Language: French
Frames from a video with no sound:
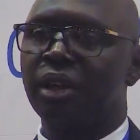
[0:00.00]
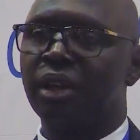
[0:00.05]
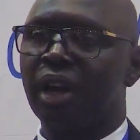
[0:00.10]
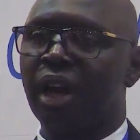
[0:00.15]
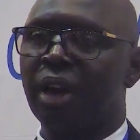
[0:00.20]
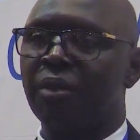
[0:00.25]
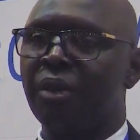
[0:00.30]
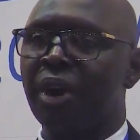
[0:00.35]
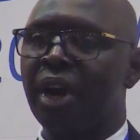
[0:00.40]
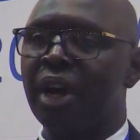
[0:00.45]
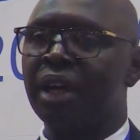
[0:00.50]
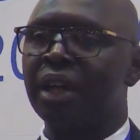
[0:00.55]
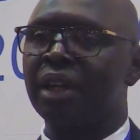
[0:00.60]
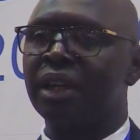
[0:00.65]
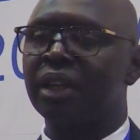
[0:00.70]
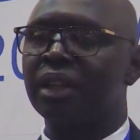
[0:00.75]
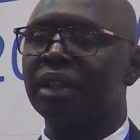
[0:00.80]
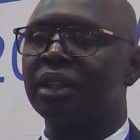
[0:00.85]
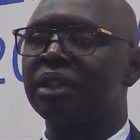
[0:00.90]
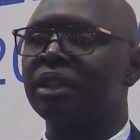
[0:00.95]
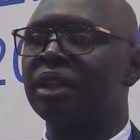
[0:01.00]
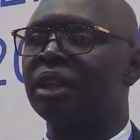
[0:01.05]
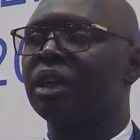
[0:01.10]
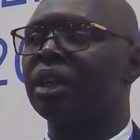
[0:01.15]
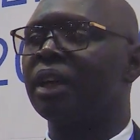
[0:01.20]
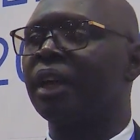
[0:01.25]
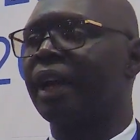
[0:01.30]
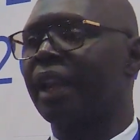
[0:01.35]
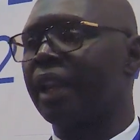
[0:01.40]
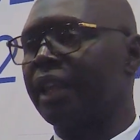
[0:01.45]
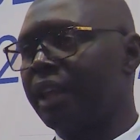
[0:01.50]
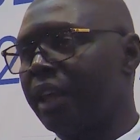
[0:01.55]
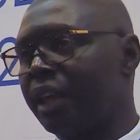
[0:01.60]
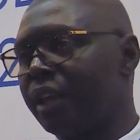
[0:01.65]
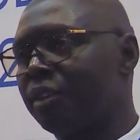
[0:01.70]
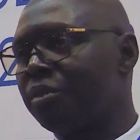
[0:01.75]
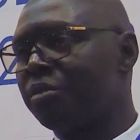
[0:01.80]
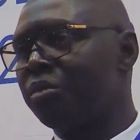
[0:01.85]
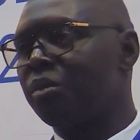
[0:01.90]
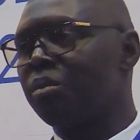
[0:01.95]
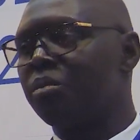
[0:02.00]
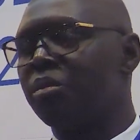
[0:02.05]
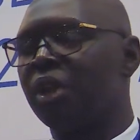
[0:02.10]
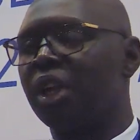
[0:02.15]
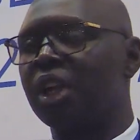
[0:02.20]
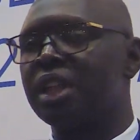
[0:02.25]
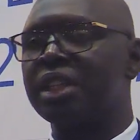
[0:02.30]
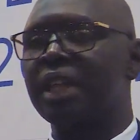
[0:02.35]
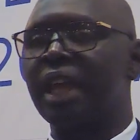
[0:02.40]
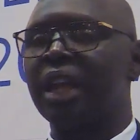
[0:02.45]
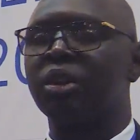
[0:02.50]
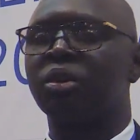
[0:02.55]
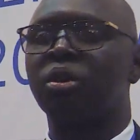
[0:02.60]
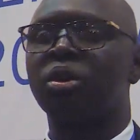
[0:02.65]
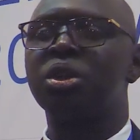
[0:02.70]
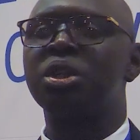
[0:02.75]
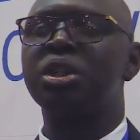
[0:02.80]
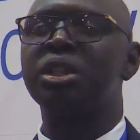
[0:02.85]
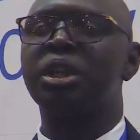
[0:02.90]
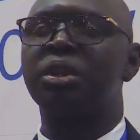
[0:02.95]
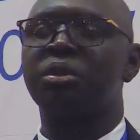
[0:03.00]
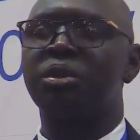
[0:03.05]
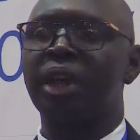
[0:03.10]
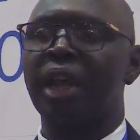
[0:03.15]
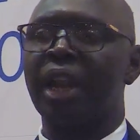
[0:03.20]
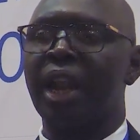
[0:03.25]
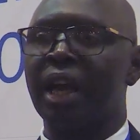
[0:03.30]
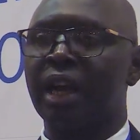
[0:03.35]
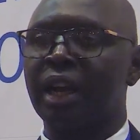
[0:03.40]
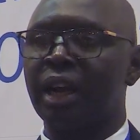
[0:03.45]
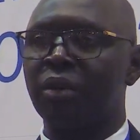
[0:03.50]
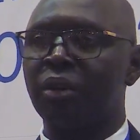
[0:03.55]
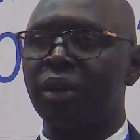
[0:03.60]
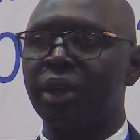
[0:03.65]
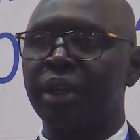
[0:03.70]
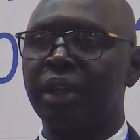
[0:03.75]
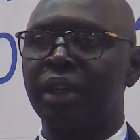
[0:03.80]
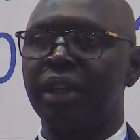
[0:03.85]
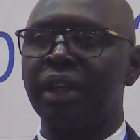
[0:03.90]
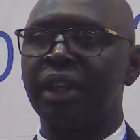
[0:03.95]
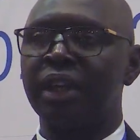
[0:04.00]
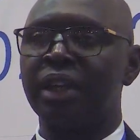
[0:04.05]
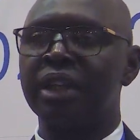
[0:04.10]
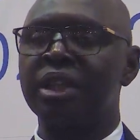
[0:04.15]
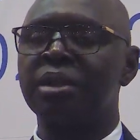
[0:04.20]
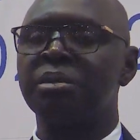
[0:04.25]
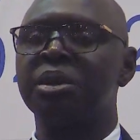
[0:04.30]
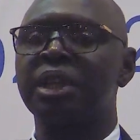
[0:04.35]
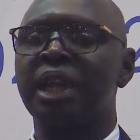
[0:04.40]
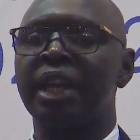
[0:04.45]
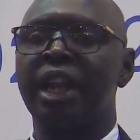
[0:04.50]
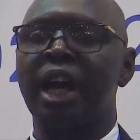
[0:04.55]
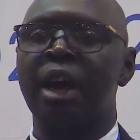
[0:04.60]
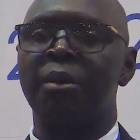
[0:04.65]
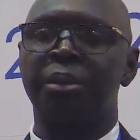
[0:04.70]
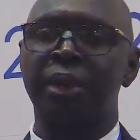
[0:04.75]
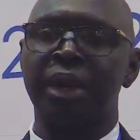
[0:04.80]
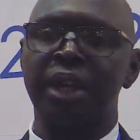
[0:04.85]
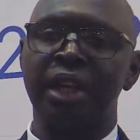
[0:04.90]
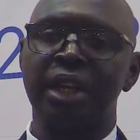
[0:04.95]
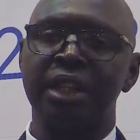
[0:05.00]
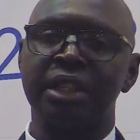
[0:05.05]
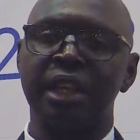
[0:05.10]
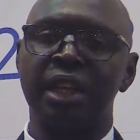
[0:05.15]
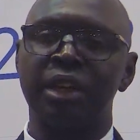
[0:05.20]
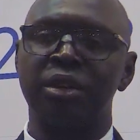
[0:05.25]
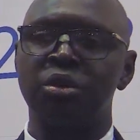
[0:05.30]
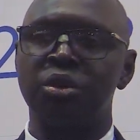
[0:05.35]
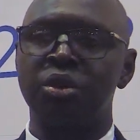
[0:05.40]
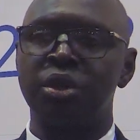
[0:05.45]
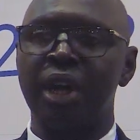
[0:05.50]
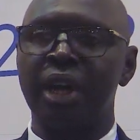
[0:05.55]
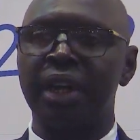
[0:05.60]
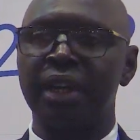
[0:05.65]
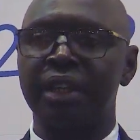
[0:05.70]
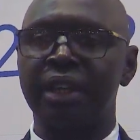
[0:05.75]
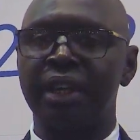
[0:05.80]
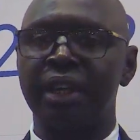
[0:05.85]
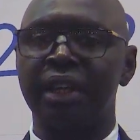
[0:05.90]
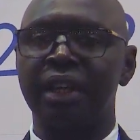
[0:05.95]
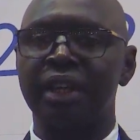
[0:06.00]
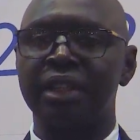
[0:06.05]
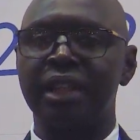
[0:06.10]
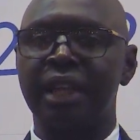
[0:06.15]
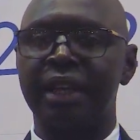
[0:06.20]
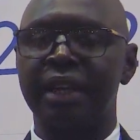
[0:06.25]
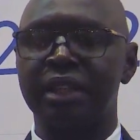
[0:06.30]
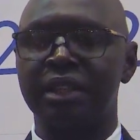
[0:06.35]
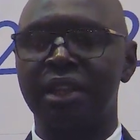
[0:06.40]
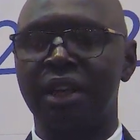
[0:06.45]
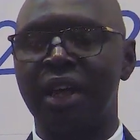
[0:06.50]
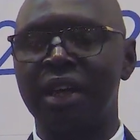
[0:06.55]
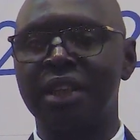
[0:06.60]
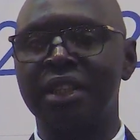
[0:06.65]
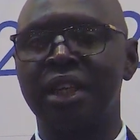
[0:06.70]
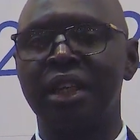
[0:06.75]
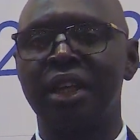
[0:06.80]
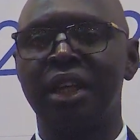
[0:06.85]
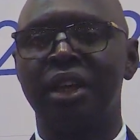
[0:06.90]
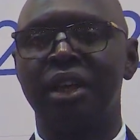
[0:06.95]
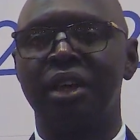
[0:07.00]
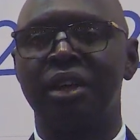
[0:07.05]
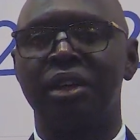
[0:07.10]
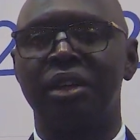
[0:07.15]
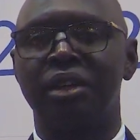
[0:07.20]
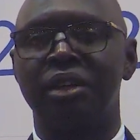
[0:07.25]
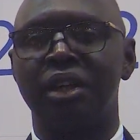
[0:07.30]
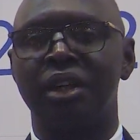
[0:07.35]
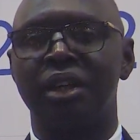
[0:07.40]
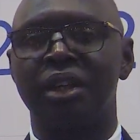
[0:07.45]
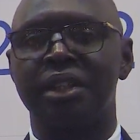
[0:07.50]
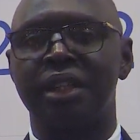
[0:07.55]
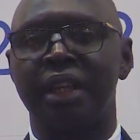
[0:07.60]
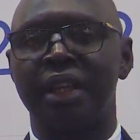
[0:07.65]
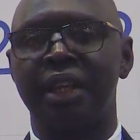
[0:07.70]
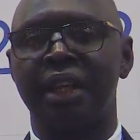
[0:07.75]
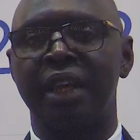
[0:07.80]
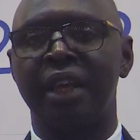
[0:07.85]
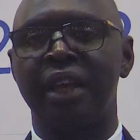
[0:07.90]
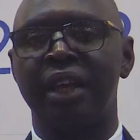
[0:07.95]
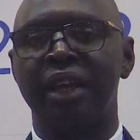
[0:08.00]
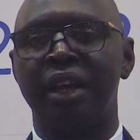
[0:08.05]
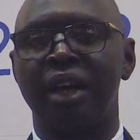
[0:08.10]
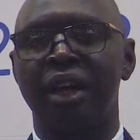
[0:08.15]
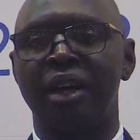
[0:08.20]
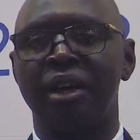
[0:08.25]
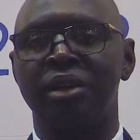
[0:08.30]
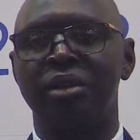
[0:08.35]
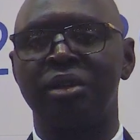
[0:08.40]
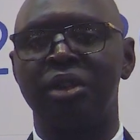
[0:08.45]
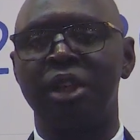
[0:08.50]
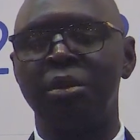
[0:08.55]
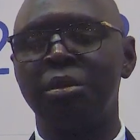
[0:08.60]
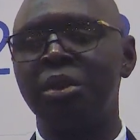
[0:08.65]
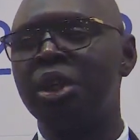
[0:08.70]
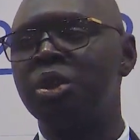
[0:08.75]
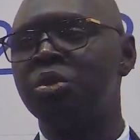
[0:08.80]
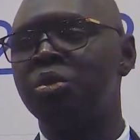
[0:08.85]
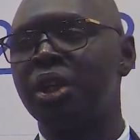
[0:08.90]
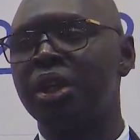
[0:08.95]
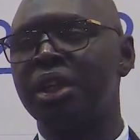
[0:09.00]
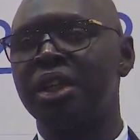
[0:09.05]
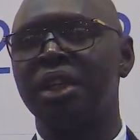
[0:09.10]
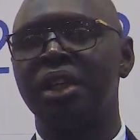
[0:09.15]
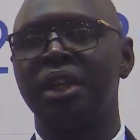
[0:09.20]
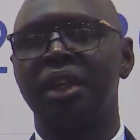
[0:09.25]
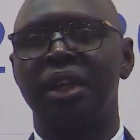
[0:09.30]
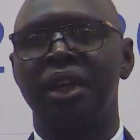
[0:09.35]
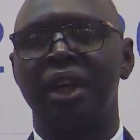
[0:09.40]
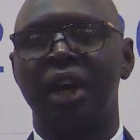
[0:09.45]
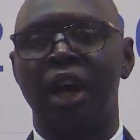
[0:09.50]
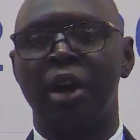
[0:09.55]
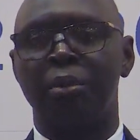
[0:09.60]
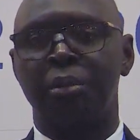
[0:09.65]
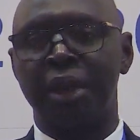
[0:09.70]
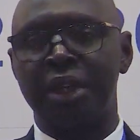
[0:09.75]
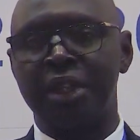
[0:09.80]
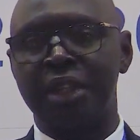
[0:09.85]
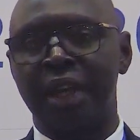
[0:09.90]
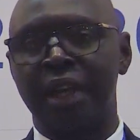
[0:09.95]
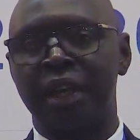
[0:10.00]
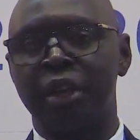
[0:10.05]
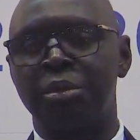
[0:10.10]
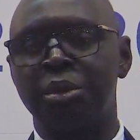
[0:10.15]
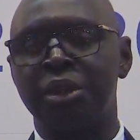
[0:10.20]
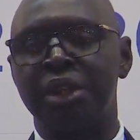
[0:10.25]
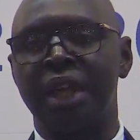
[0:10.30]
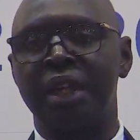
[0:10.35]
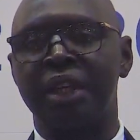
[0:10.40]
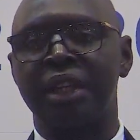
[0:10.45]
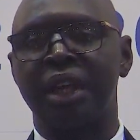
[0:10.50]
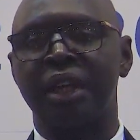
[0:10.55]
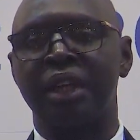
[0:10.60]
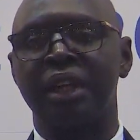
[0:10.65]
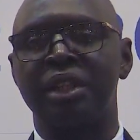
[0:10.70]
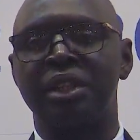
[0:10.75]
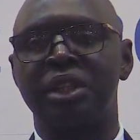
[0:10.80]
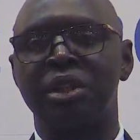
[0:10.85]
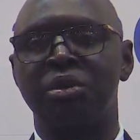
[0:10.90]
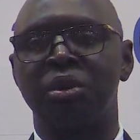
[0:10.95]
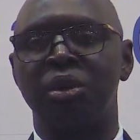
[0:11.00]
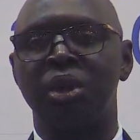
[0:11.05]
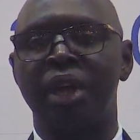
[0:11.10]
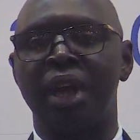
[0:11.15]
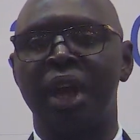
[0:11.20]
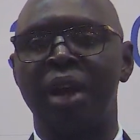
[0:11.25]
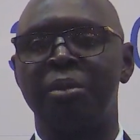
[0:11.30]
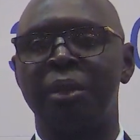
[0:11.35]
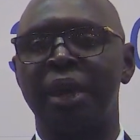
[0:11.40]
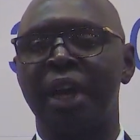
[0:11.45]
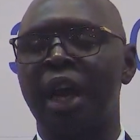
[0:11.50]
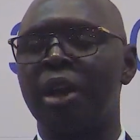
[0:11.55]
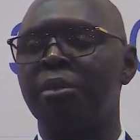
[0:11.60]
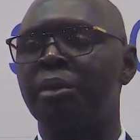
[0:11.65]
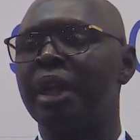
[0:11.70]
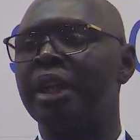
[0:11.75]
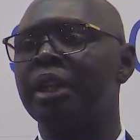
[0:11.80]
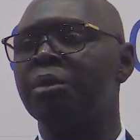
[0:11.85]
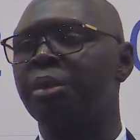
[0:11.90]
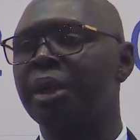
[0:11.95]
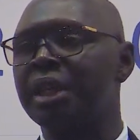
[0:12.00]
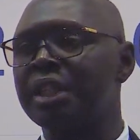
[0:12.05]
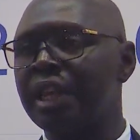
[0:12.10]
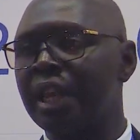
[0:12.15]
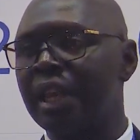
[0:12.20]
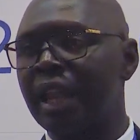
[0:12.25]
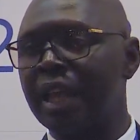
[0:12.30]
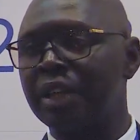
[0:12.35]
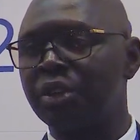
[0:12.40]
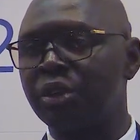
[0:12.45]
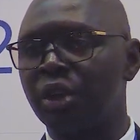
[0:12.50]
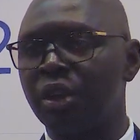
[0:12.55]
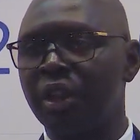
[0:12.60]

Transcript: avant de créer le centre coaching tutoriel à Kaula, qui est le deuxième centre après le CEL de Juda, qui est le centre d'excellence. Euh, c'était en 2018, en présence représentant de Sijulia, mais également du président de la région